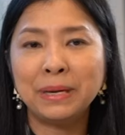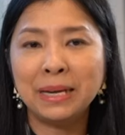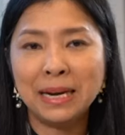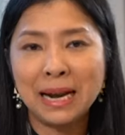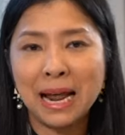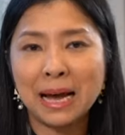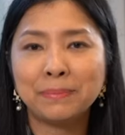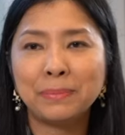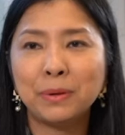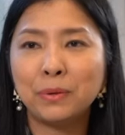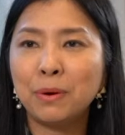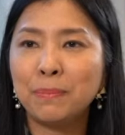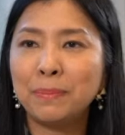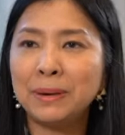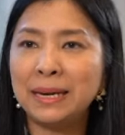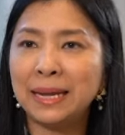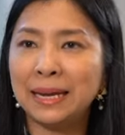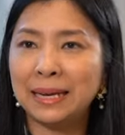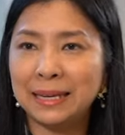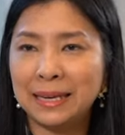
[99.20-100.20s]
ได้รักเพราะว่าเป็น
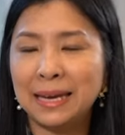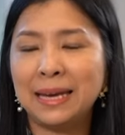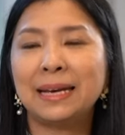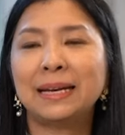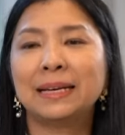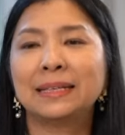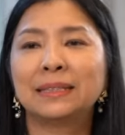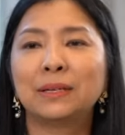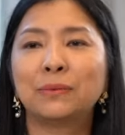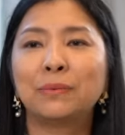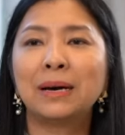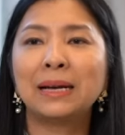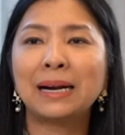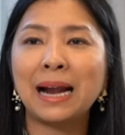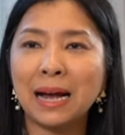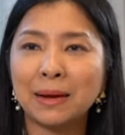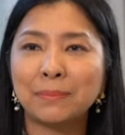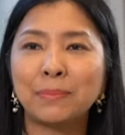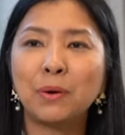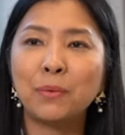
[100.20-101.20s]
เด็กเก่ง แต่ว่า
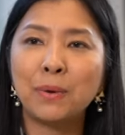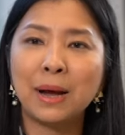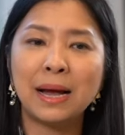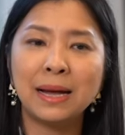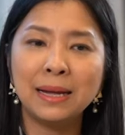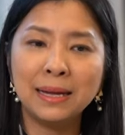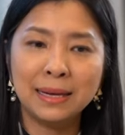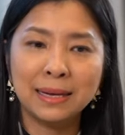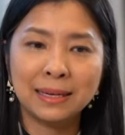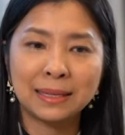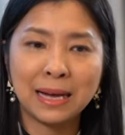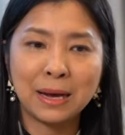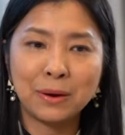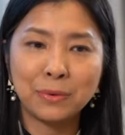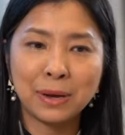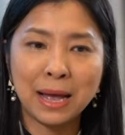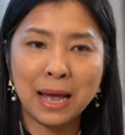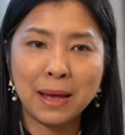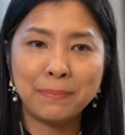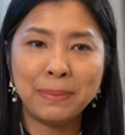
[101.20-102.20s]
รักเพราะว่าเขา
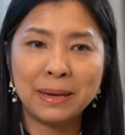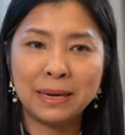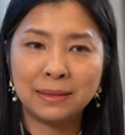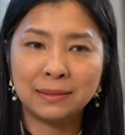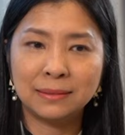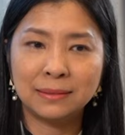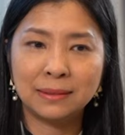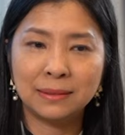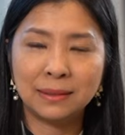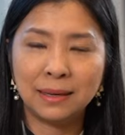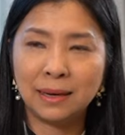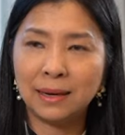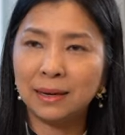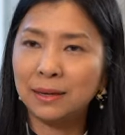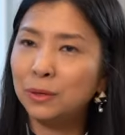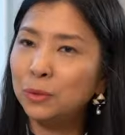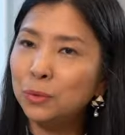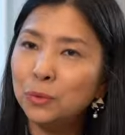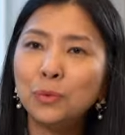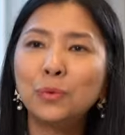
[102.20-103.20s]
แค่เป็น
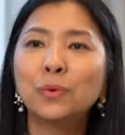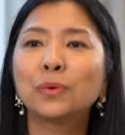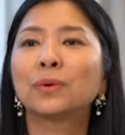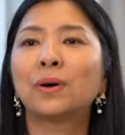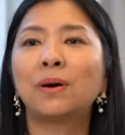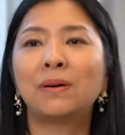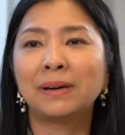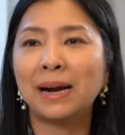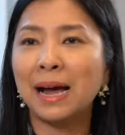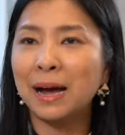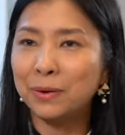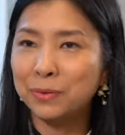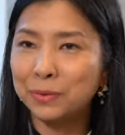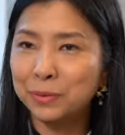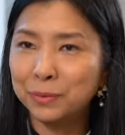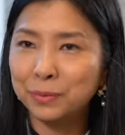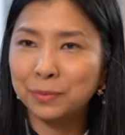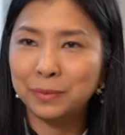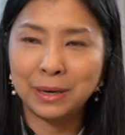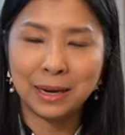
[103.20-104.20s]
ลูกของเรา
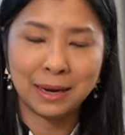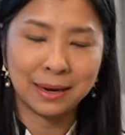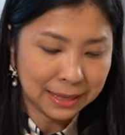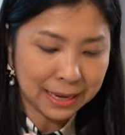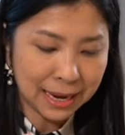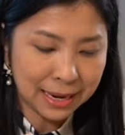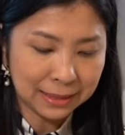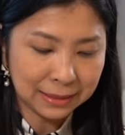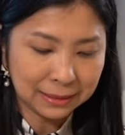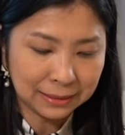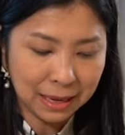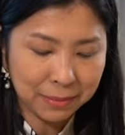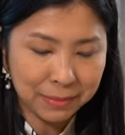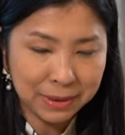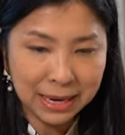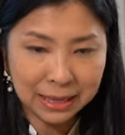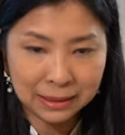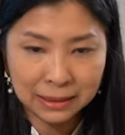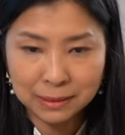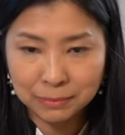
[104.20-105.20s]
การทำให้
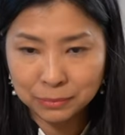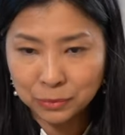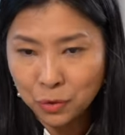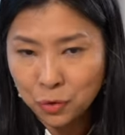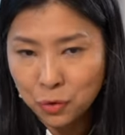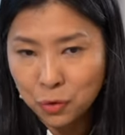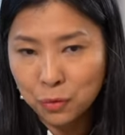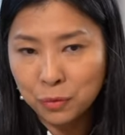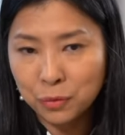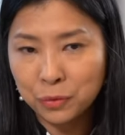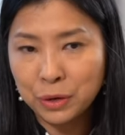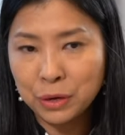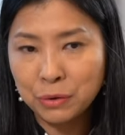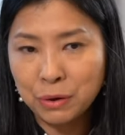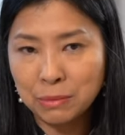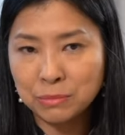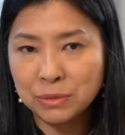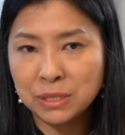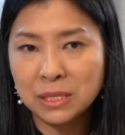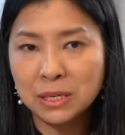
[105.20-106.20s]
เด็กเติบโตด้วยค
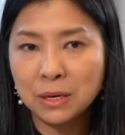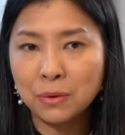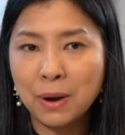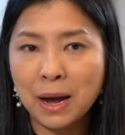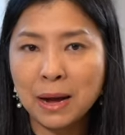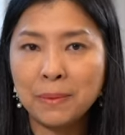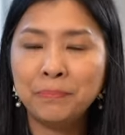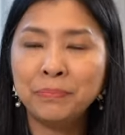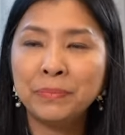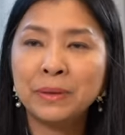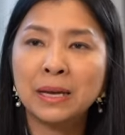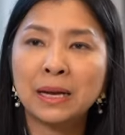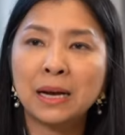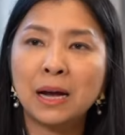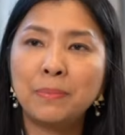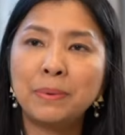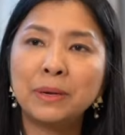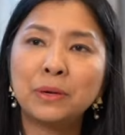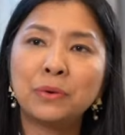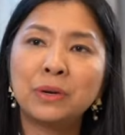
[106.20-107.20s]
วามเชื่อว่าเขา
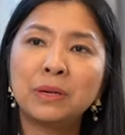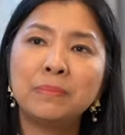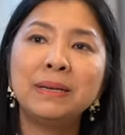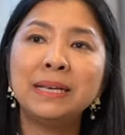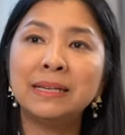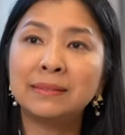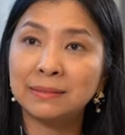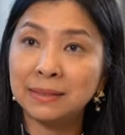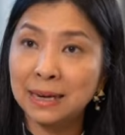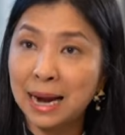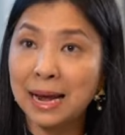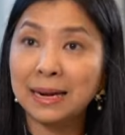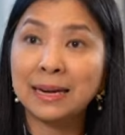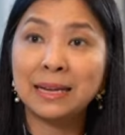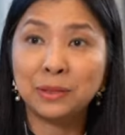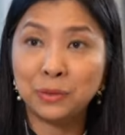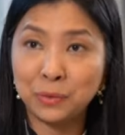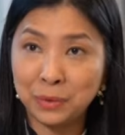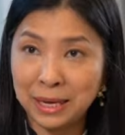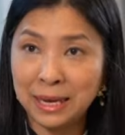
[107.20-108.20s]
เป็นคนที่มีอิสระใน
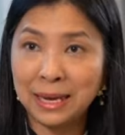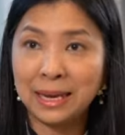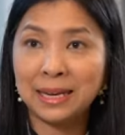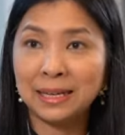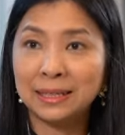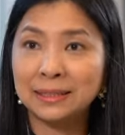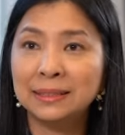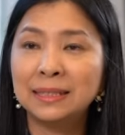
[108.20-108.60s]
ตัวเอง